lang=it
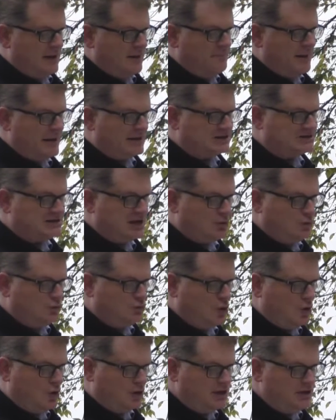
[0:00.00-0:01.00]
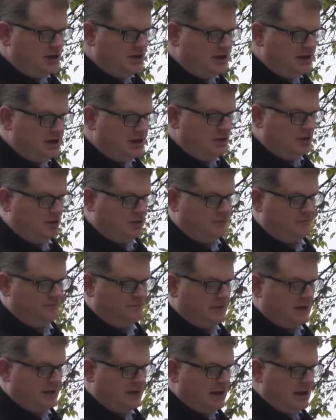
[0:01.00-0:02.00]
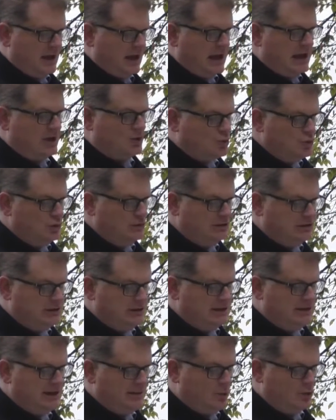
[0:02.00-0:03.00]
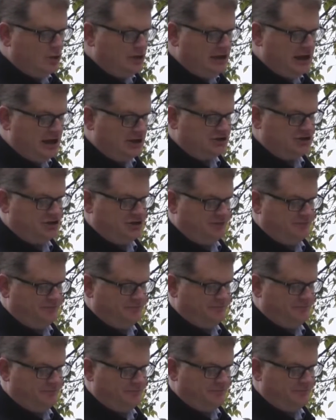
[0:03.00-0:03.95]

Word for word: persecutori di Dio e culti demoniaci